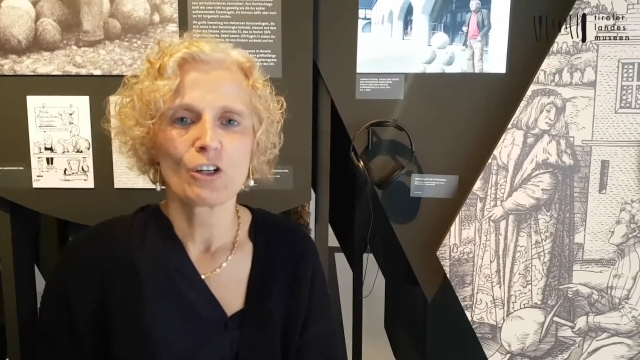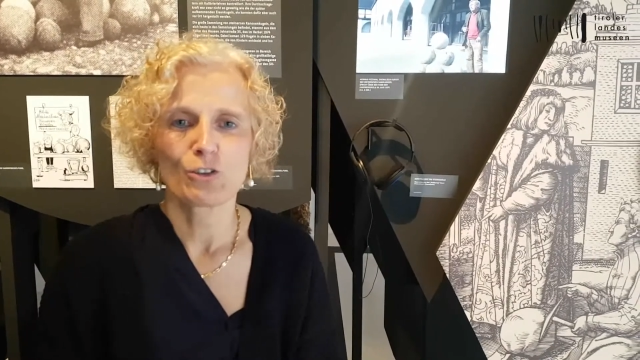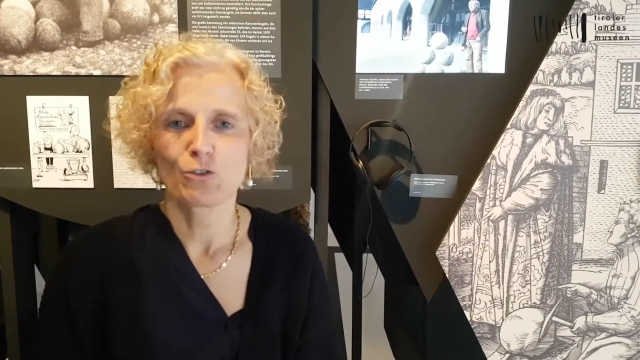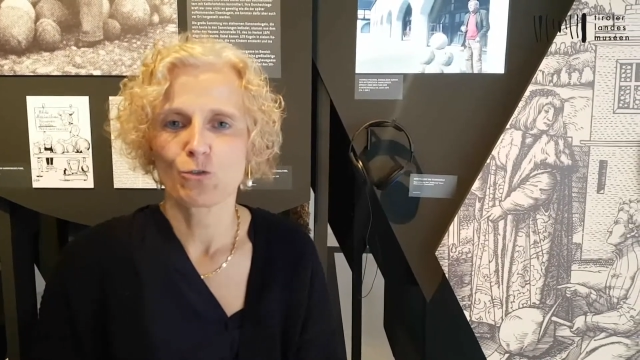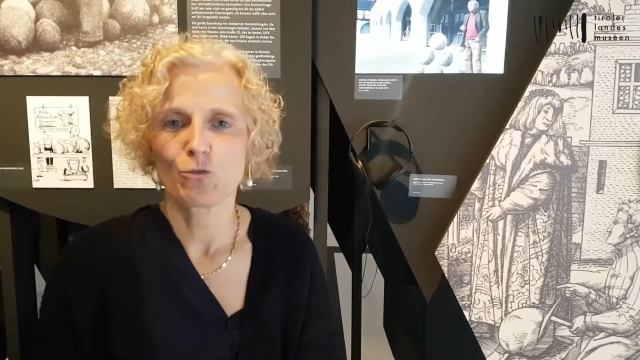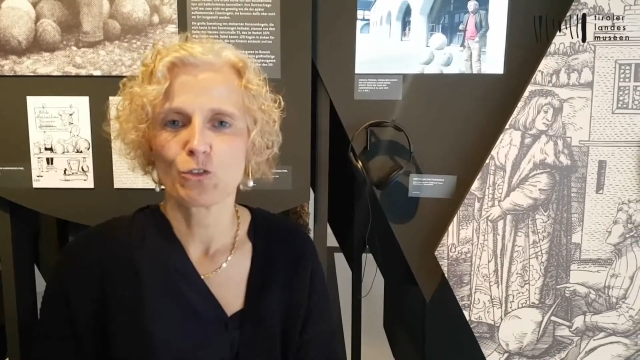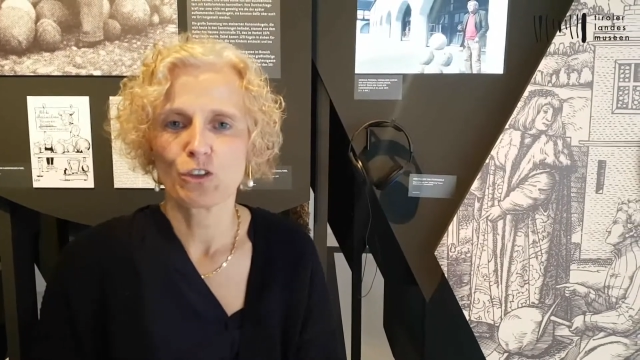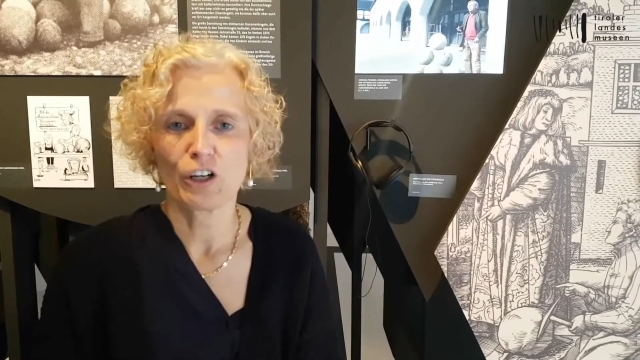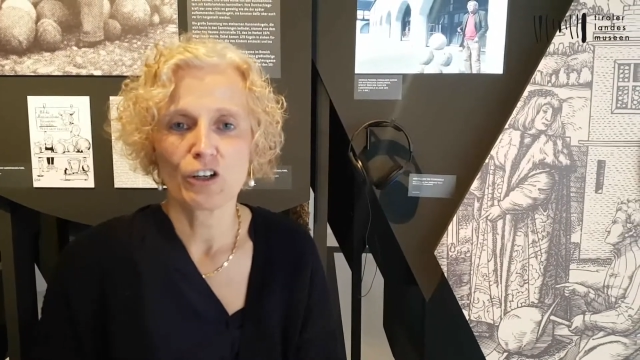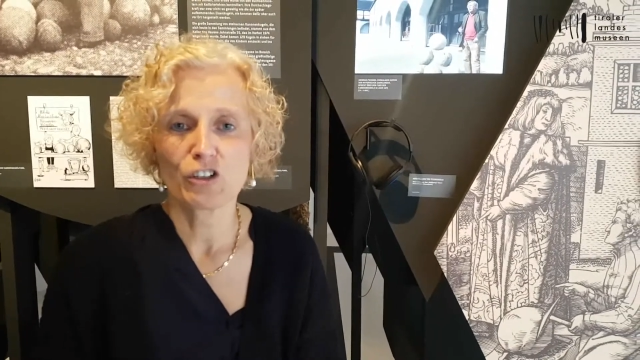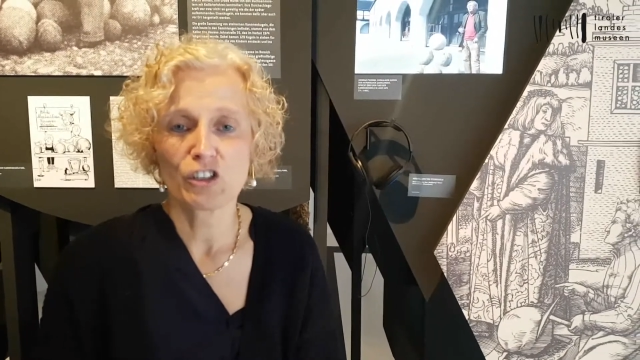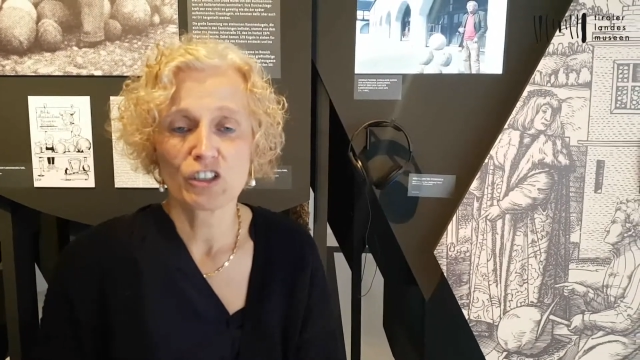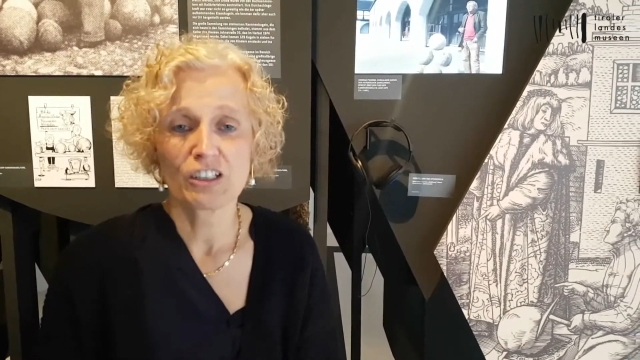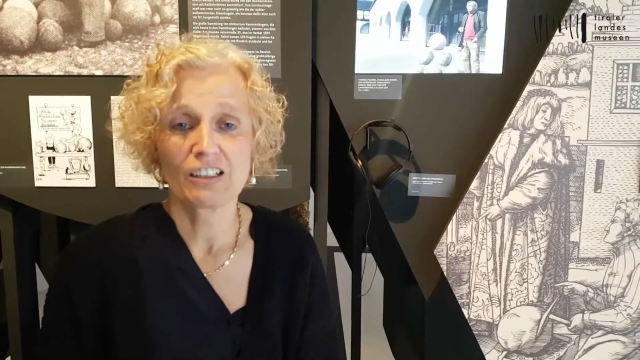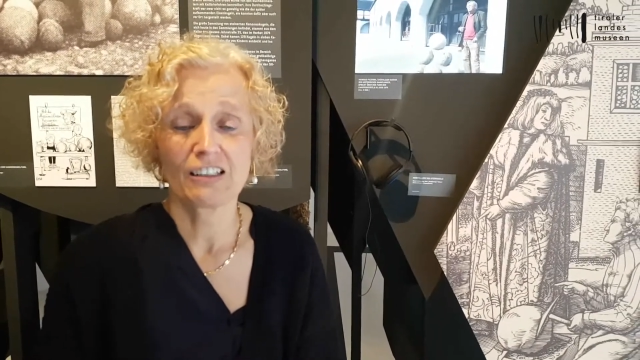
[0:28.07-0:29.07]
so
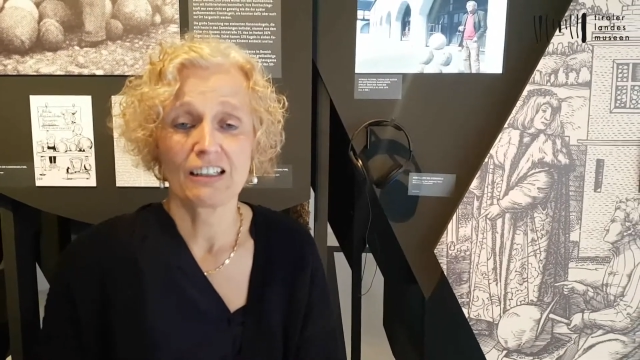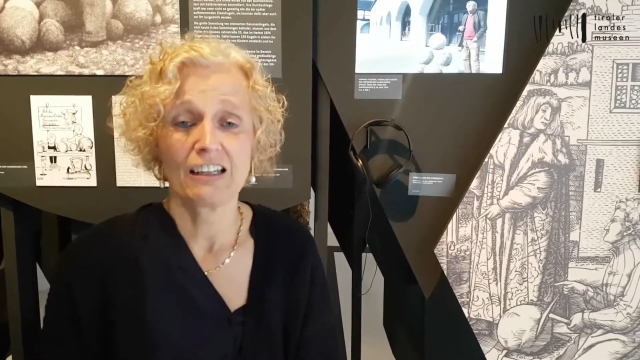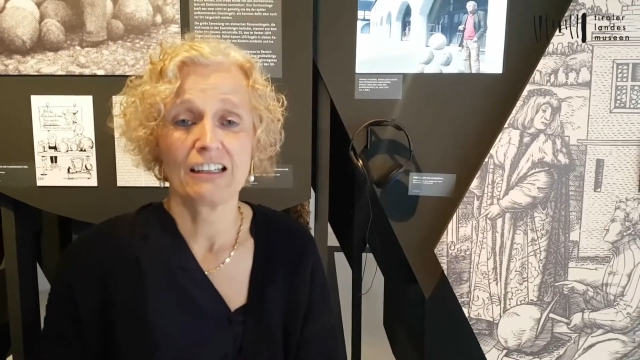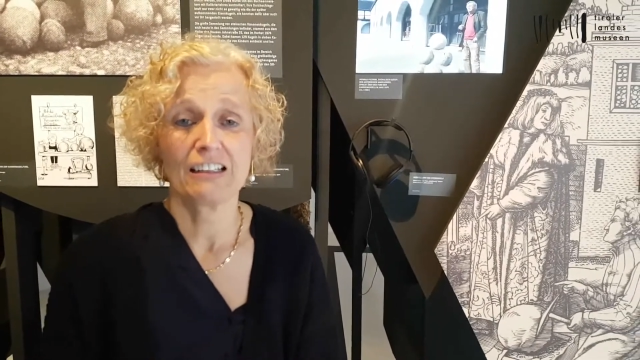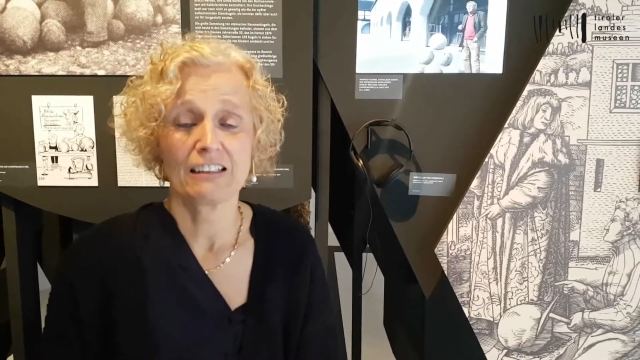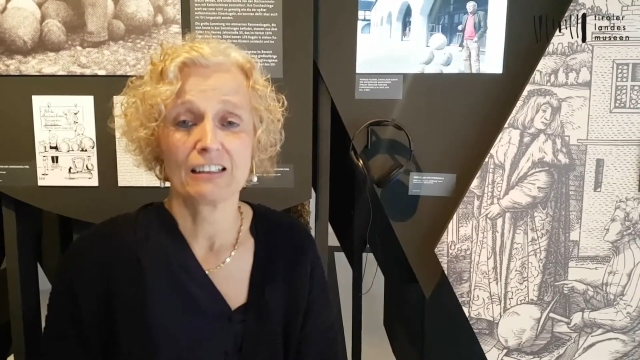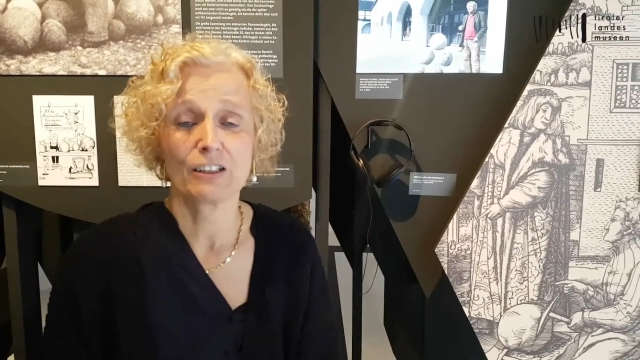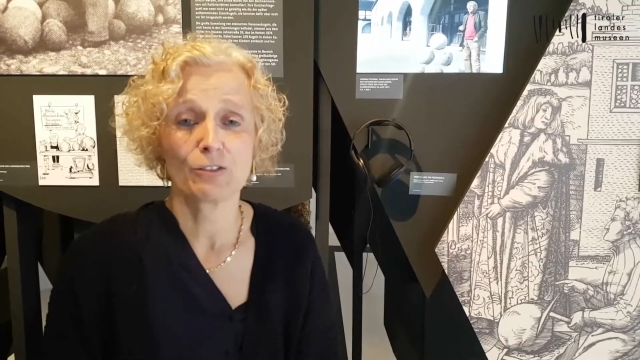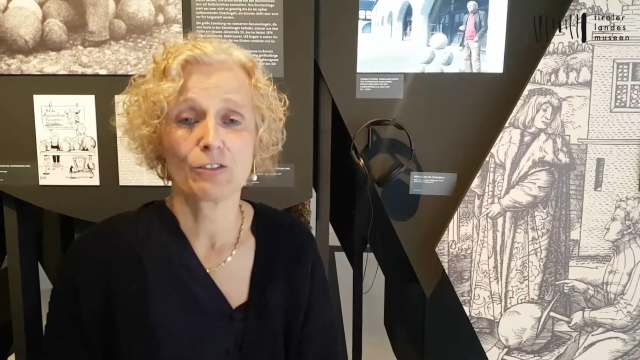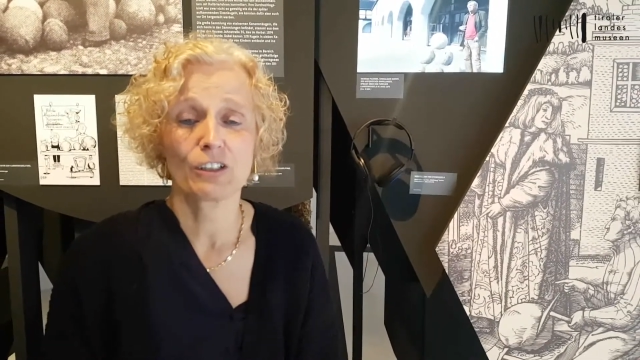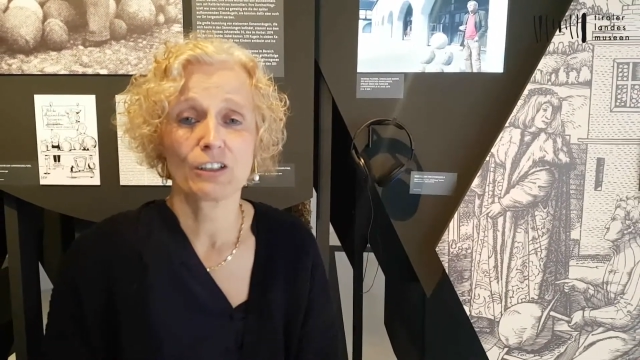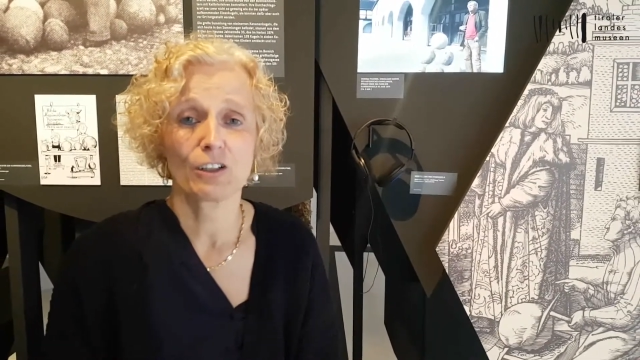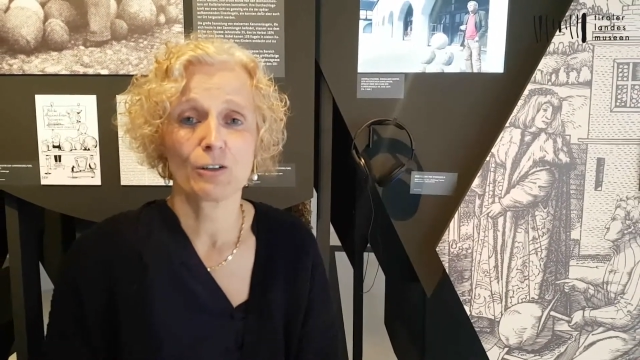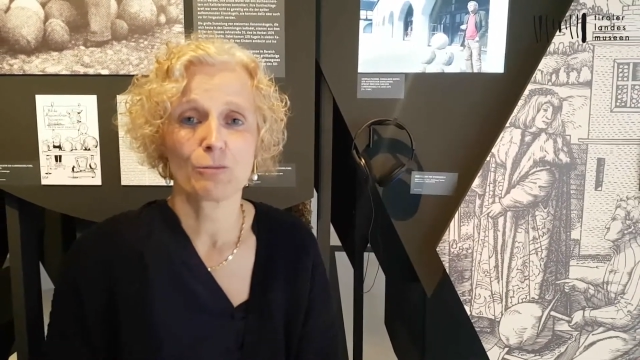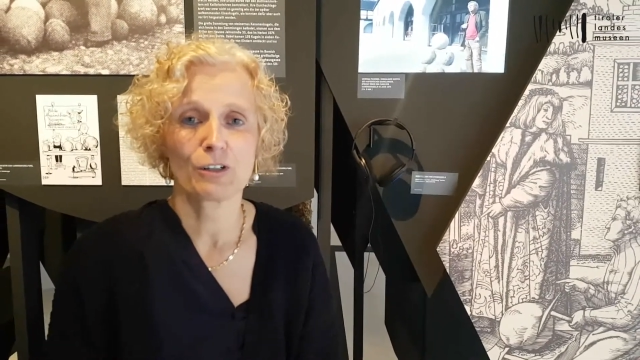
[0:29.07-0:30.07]
dasteht eigentlich
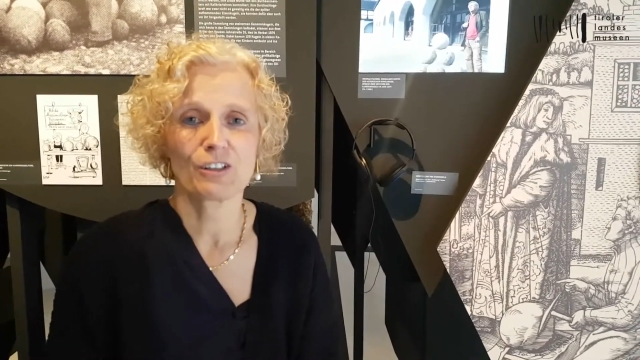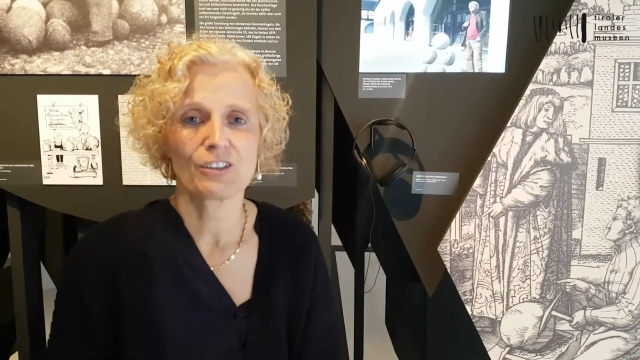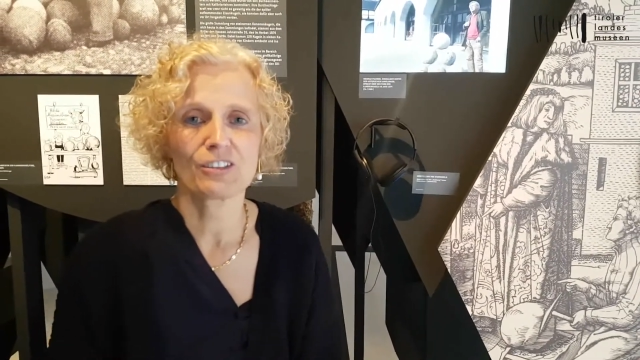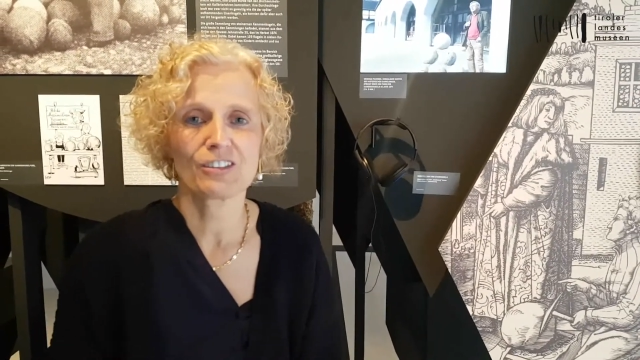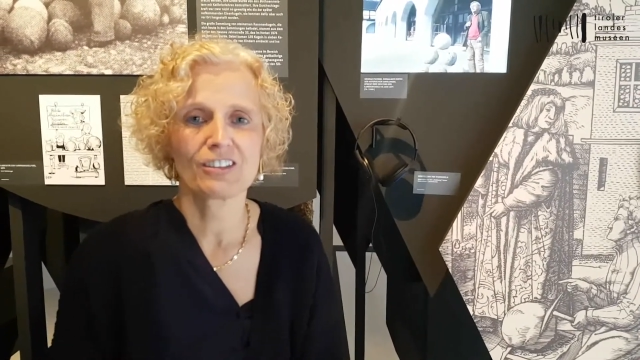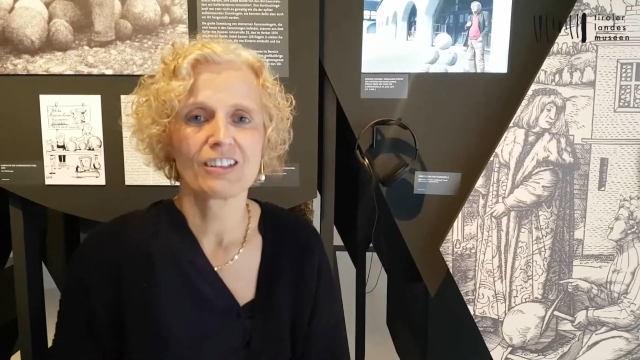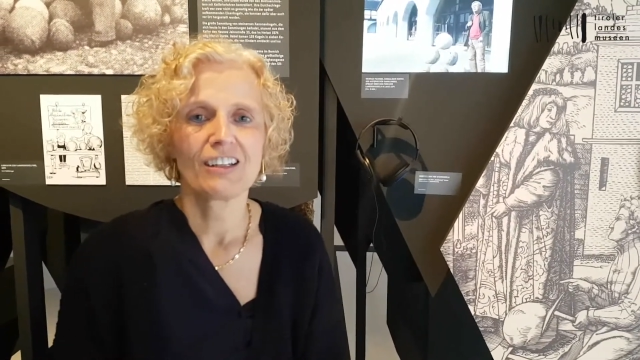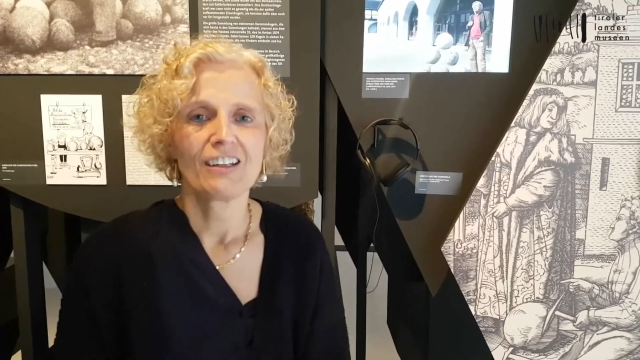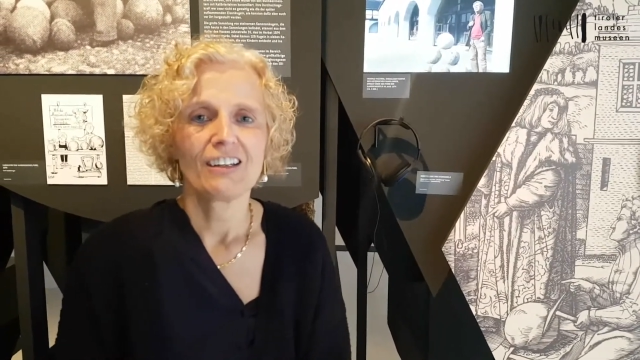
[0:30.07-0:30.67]
wie damals.